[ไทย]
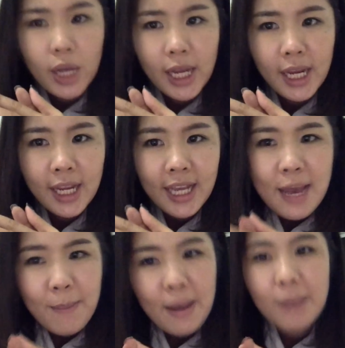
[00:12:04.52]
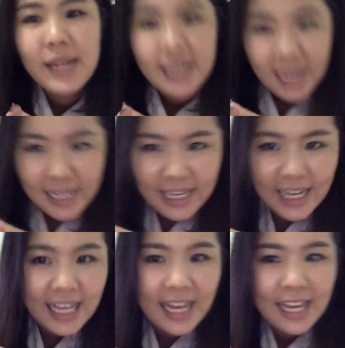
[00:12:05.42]
เคมาอัปเดตแค่นี้
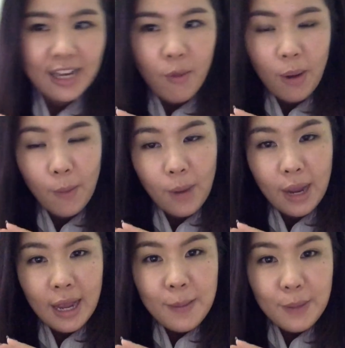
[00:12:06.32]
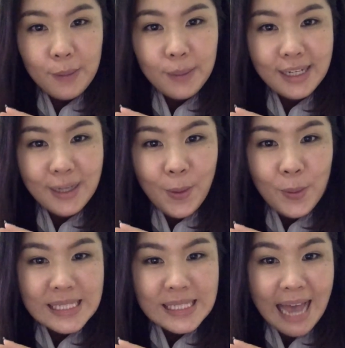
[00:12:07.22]
นะคะก็หวังว่าเพื่อนๆค
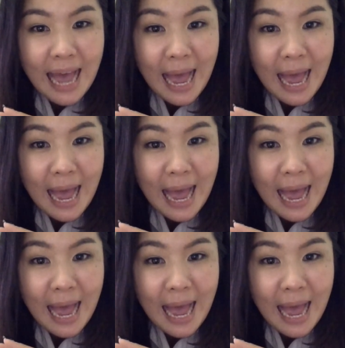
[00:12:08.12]
งจะ